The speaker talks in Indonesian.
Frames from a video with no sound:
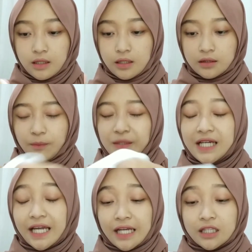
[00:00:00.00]
tapi nggak
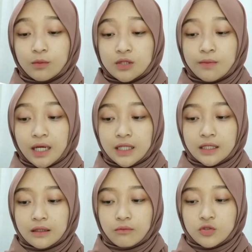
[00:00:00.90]
yang tipis banget
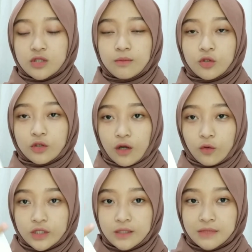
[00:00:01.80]
maksudnya menurut aku
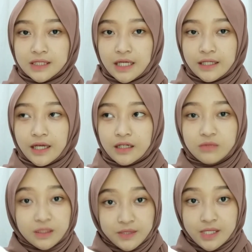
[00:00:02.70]
ini masih ada yang lebih
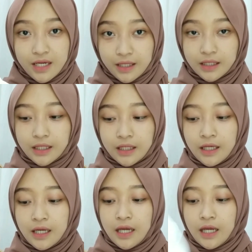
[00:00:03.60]
tipis dari ini
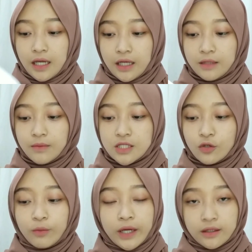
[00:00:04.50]
Nah ini masih
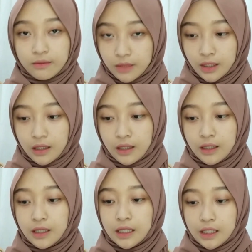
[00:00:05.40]
lumayan tebel
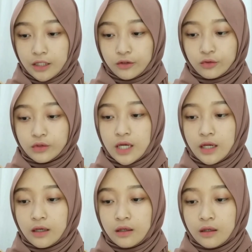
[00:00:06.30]
gitu
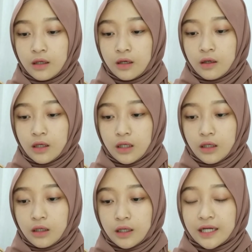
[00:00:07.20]
dan e,
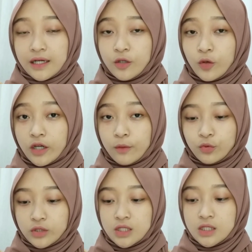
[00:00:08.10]
karena ini warnanya
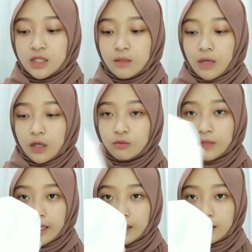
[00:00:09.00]
putih jadi maklum lah
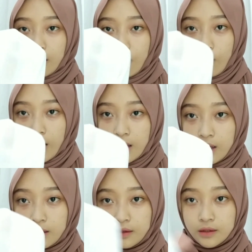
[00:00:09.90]
ya nerawang
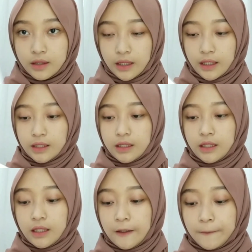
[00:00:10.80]
kayak
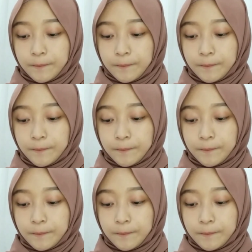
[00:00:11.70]
gini